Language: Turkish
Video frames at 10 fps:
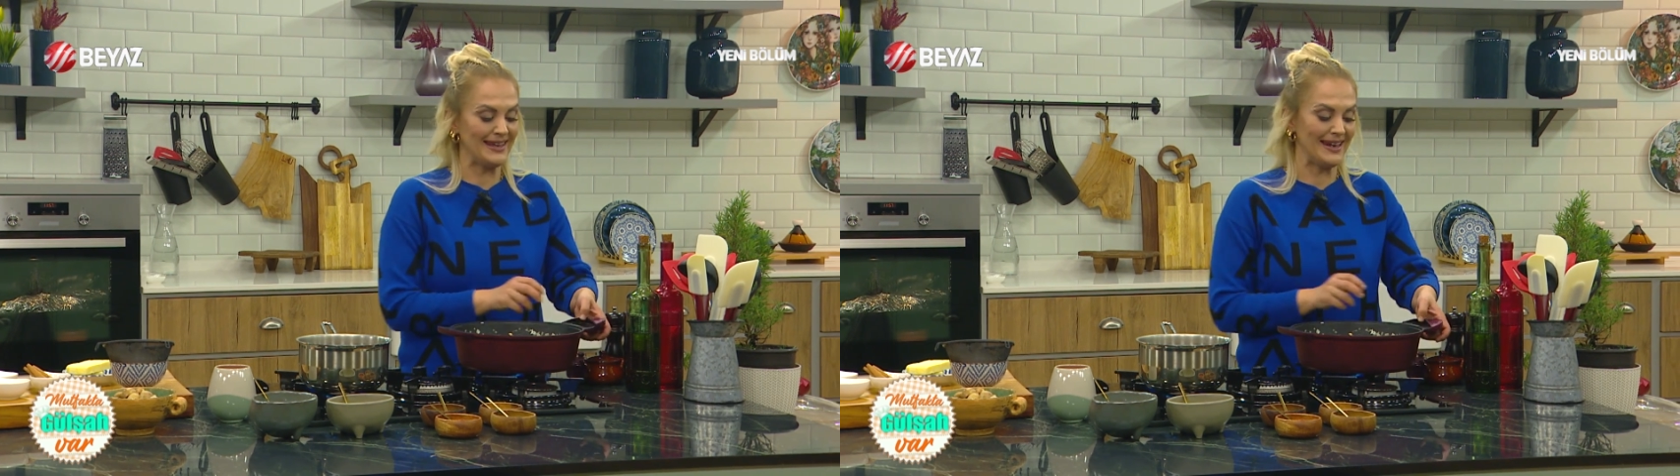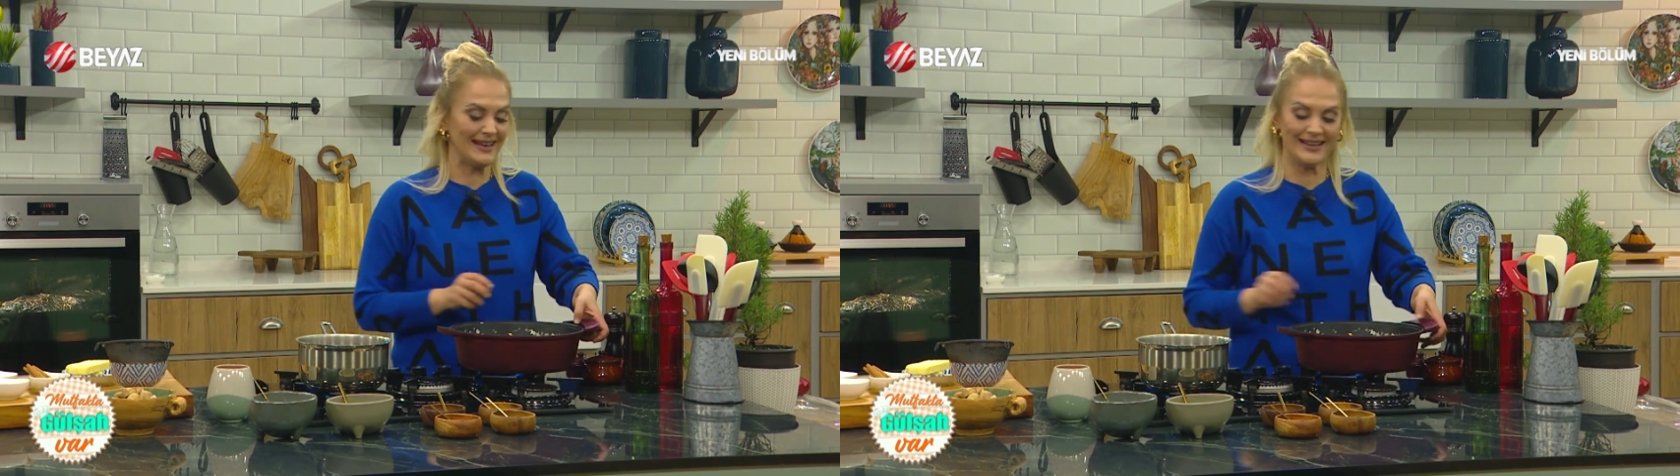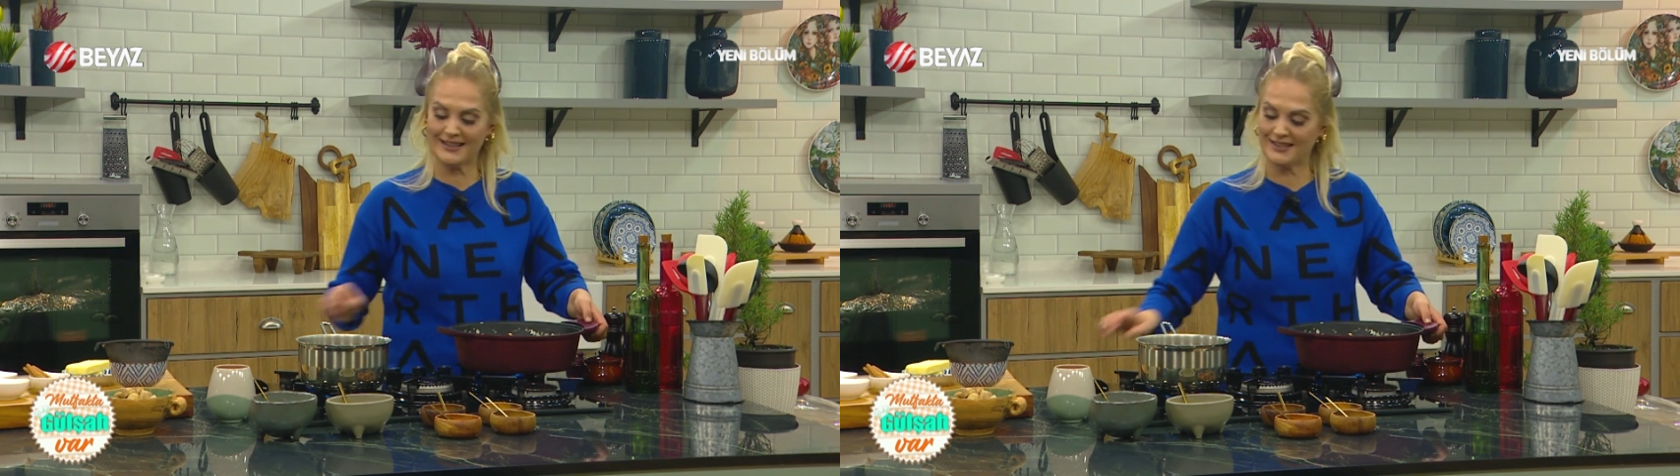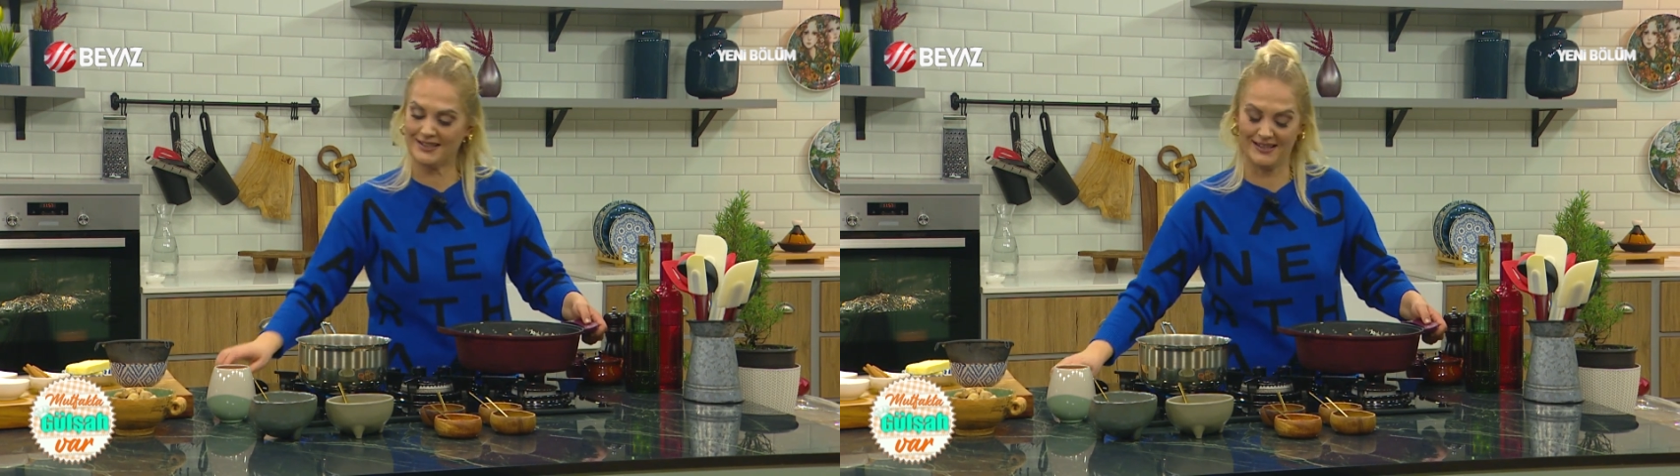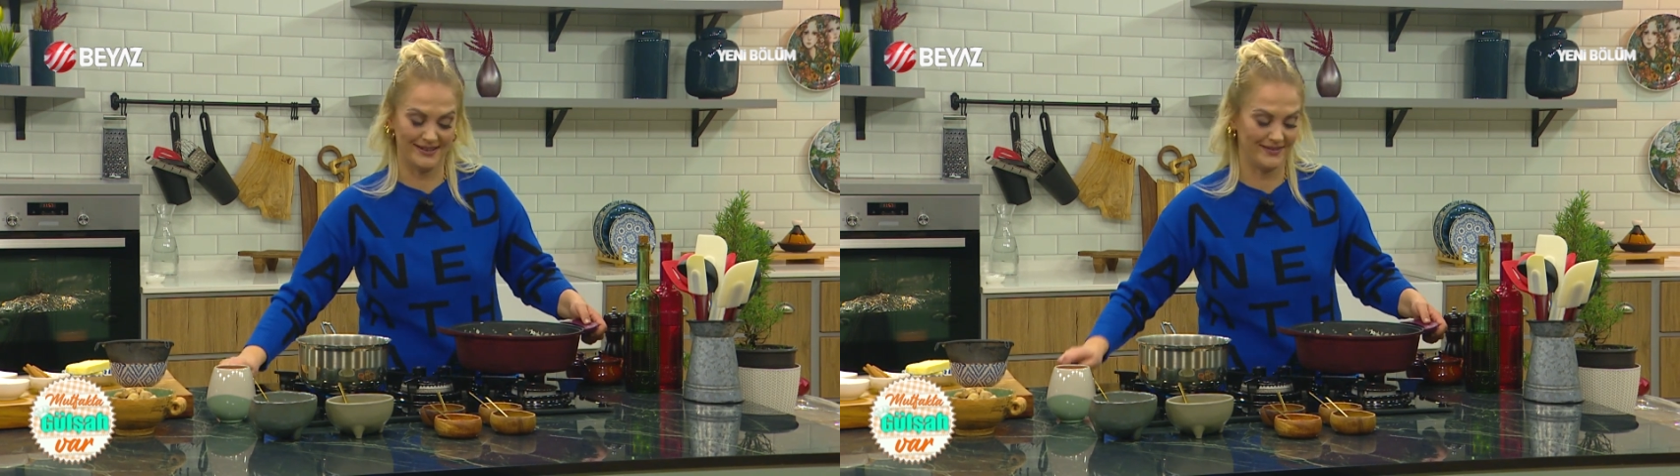kere
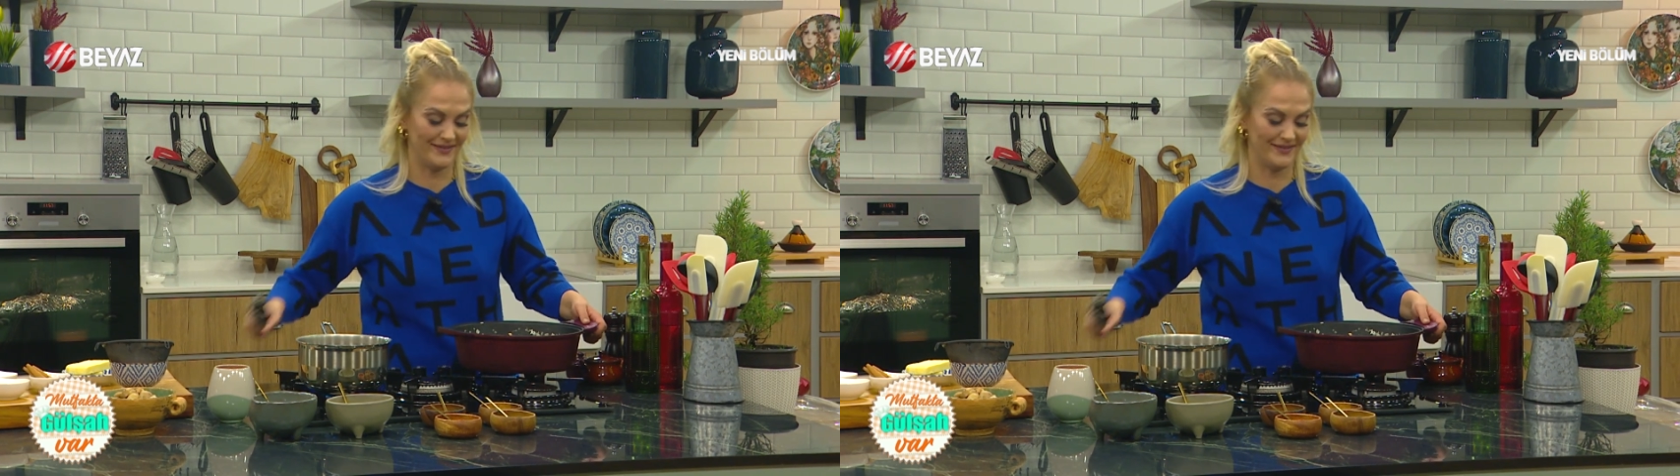karıştırın.